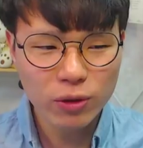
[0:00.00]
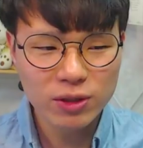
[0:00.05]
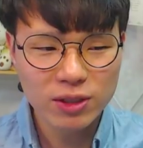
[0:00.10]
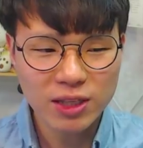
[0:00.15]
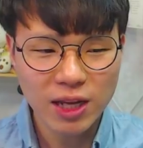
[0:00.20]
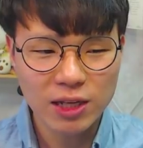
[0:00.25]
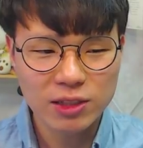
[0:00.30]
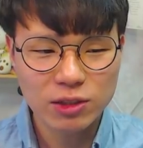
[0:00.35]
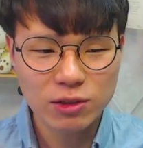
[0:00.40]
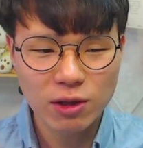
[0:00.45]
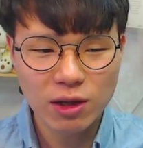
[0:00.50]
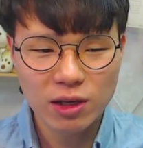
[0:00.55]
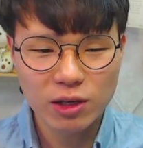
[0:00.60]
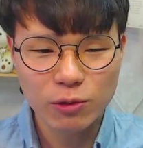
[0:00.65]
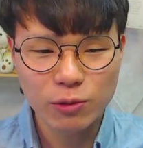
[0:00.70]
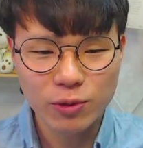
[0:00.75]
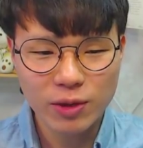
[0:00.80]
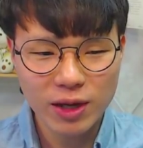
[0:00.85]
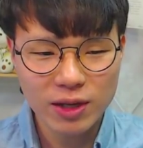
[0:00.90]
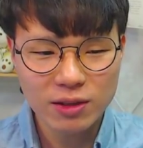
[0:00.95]
달성하기
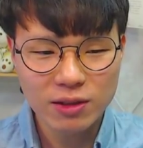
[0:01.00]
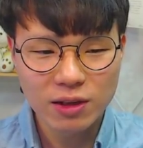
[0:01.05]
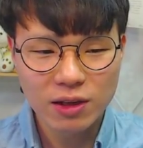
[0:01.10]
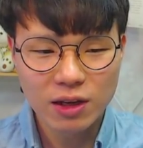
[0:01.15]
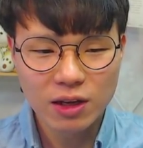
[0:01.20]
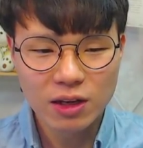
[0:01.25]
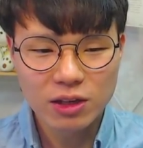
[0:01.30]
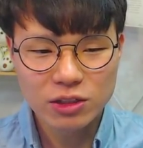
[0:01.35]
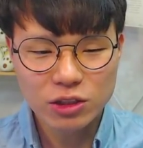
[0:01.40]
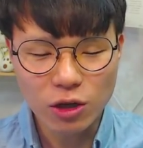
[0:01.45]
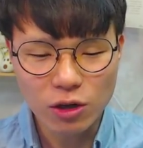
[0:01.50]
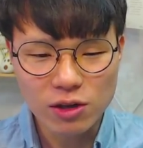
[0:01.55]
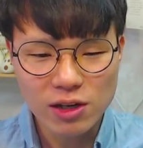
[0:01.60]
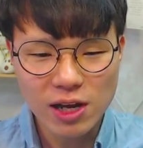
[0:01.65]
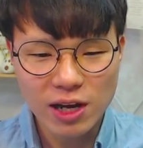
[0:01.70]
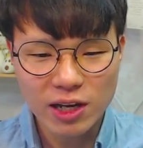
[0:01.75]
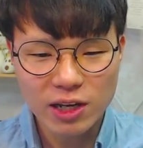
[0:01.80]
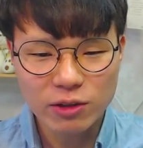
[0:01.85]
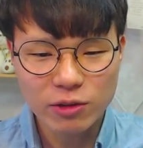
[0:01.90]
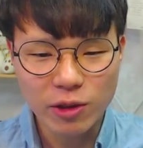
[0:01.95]
위한
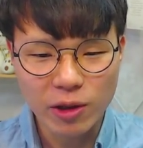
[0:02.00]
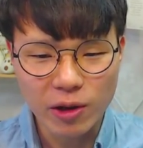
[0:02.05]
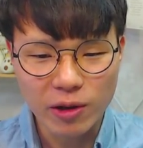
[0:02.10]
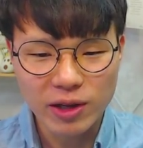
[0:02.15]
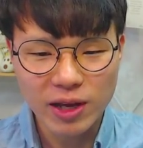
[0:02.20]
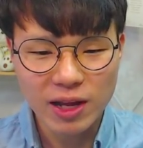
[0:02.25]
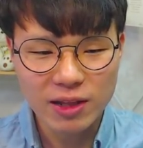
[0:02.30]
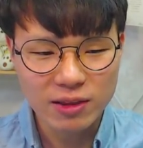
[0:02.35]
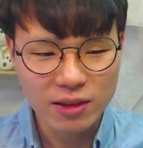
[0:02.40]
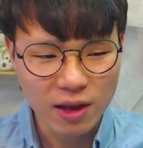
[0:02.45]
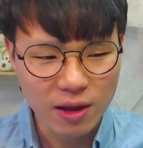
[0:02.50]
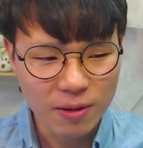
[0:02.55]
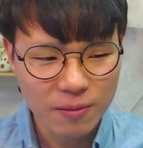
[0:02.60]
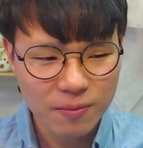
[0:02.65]
전략이 되어야 한다.